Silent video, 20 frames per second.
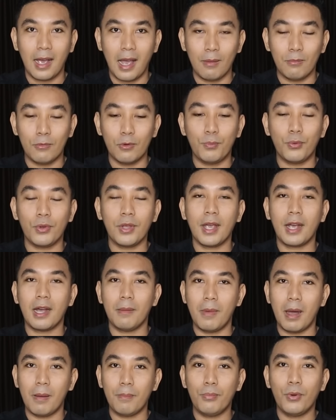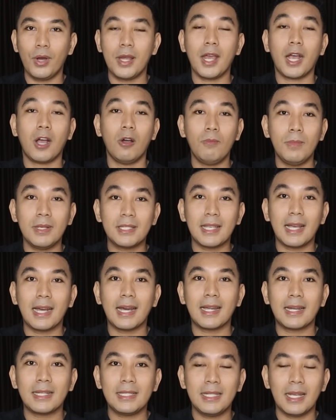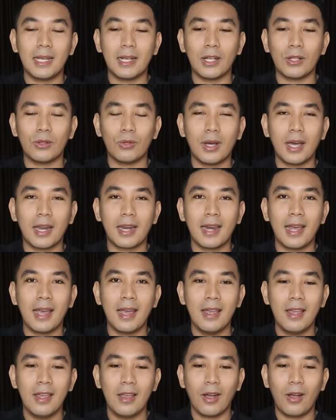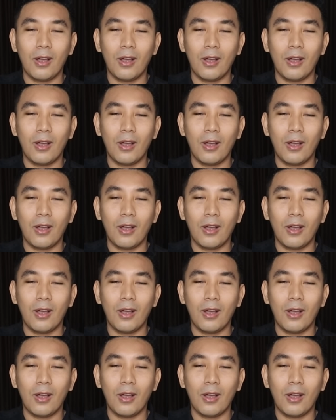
kamu punya kemampuan ya kamu bisa kerja gitu karena